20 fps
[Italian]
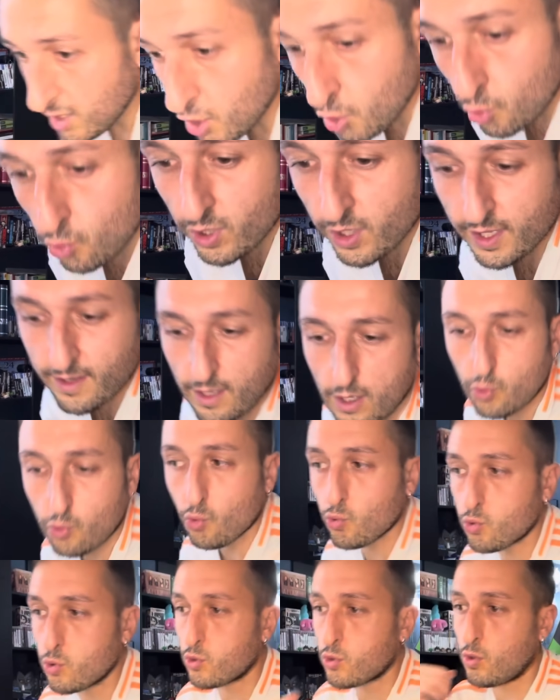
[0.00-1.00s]
chiudete
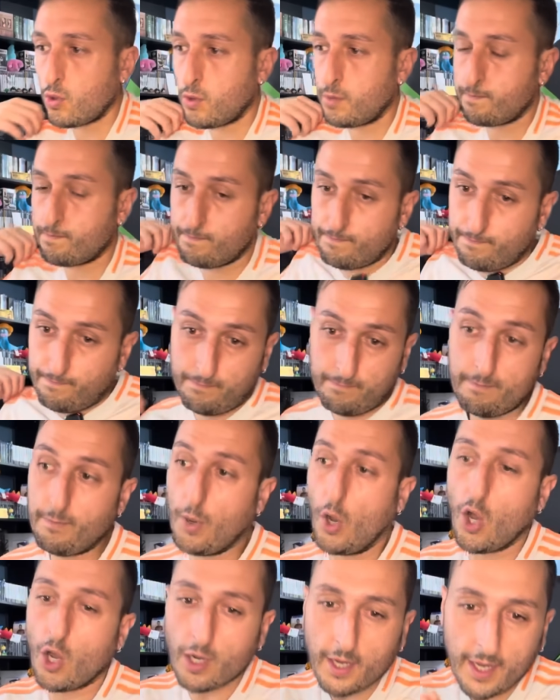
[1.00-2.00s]
tutto.
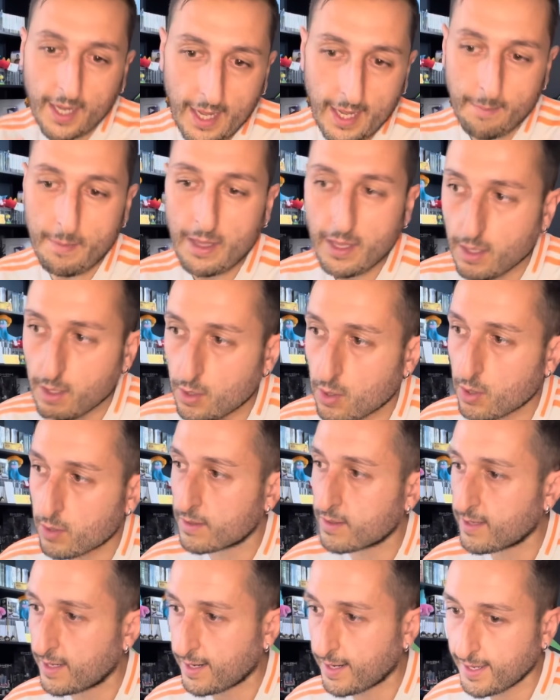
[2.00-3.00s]
Porca
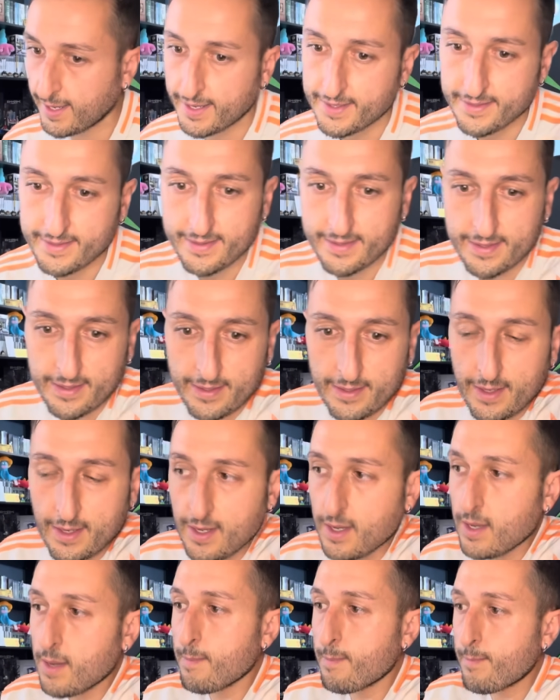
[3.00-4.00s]
mignotta, ragazzi.
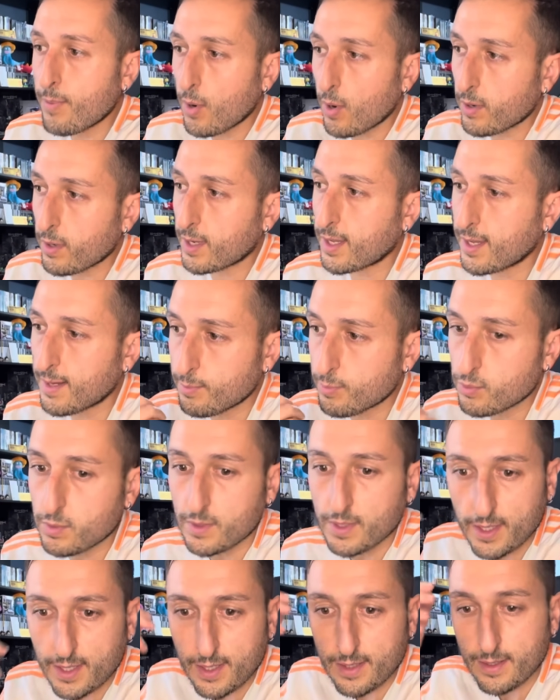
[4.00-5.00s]
Porca
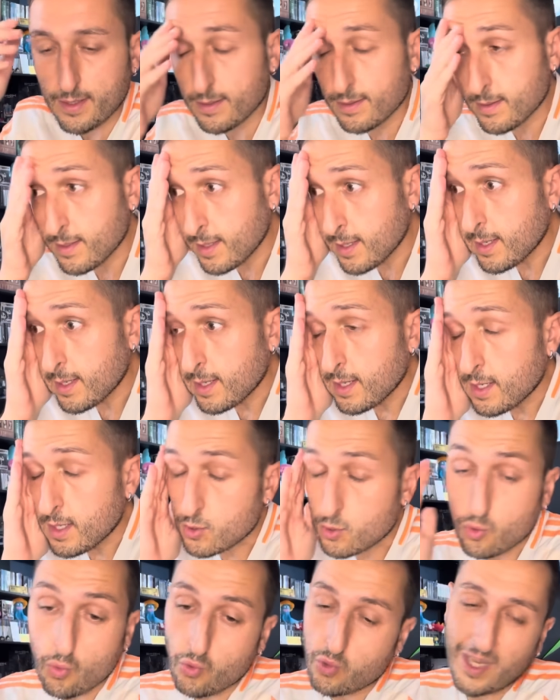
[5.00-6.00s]
puttana.
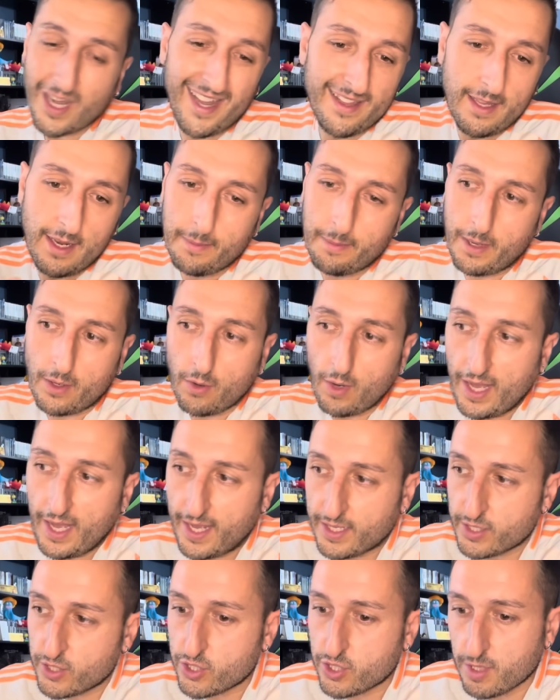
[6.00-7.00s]
Scusate le
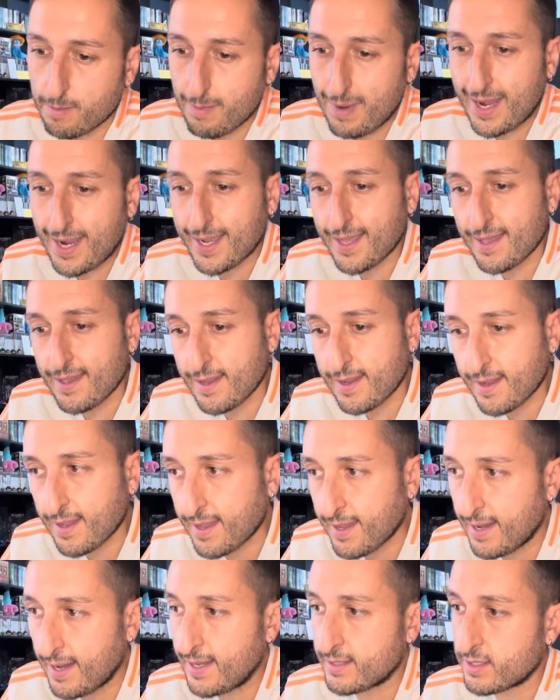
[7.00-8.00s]
parolacce, ma che
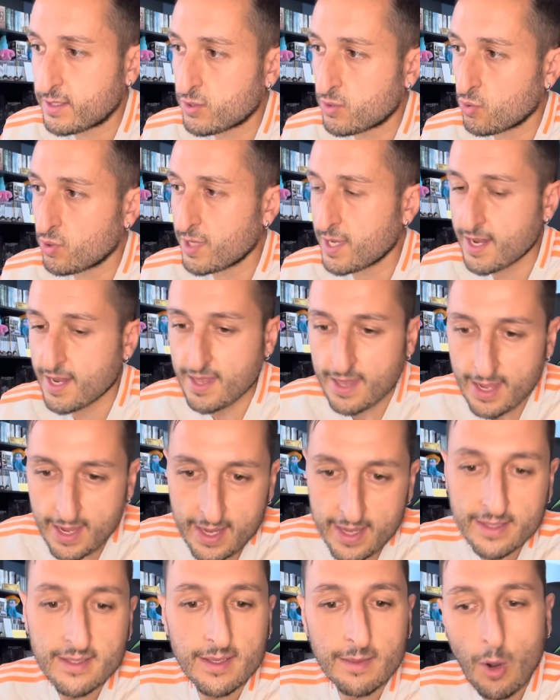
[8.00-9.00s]
cazzo di
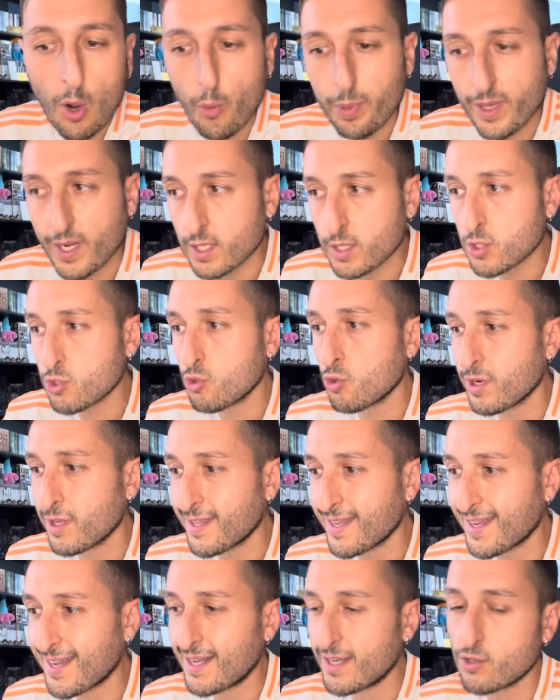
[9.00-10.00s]
ennesima operazione
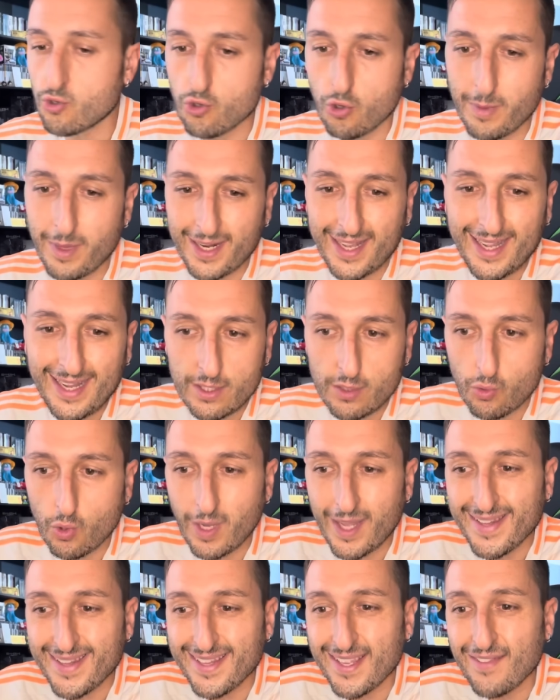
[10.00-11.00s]
di calciomercato
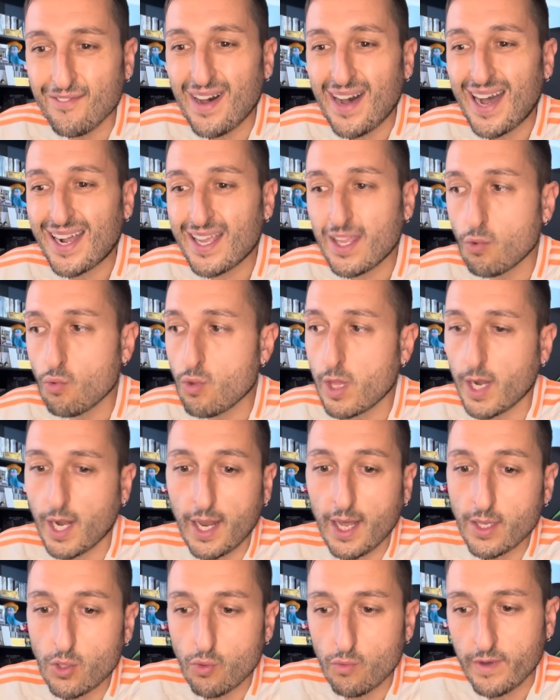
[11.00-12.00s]
che ti va a chiudere
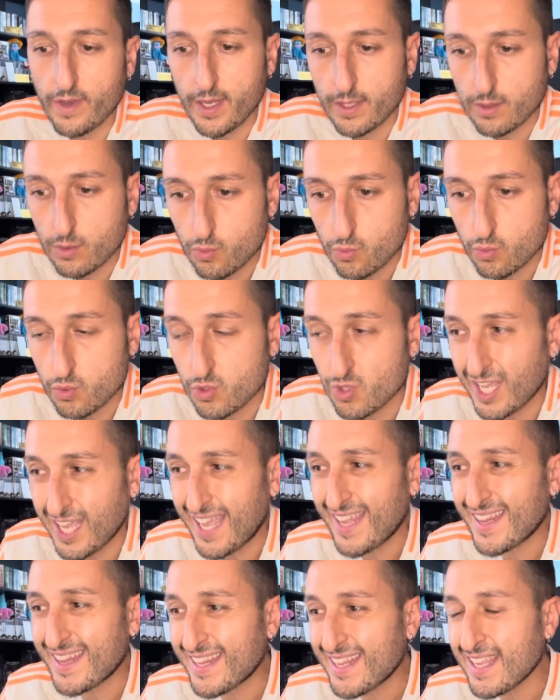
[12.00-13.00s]
la Juventus,
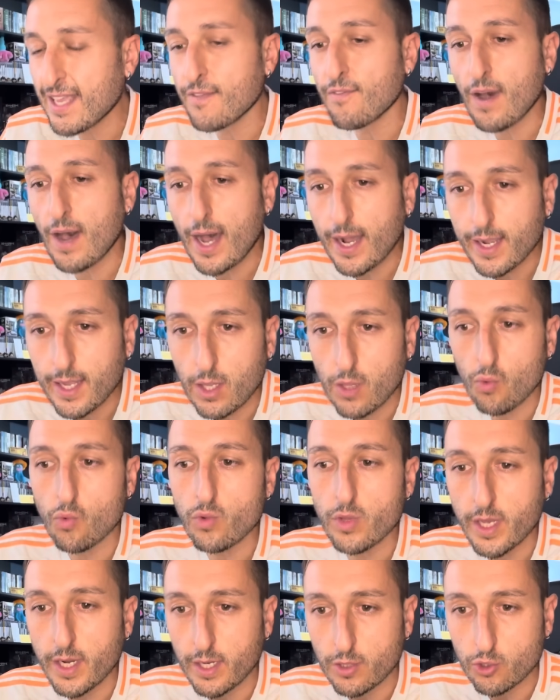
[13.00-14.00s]
che ti va a
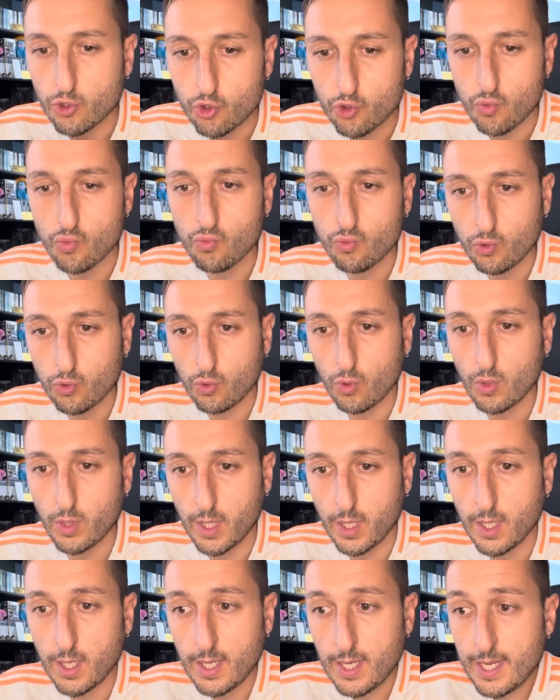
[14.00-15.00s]
chiudere
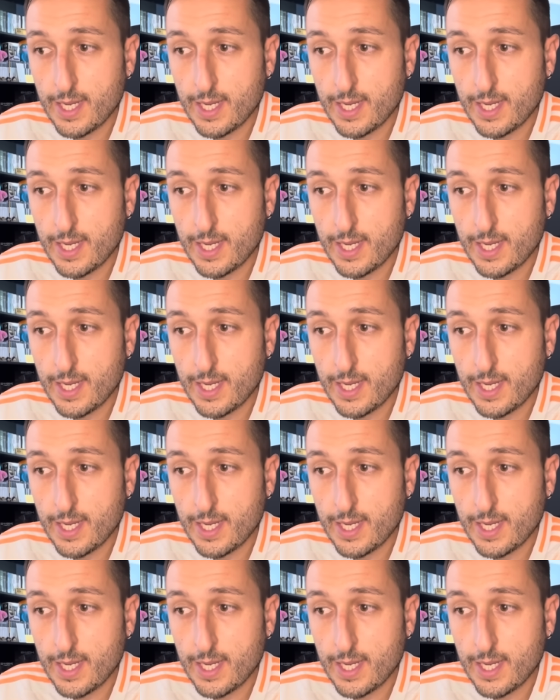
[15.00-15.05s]
Giuntoli.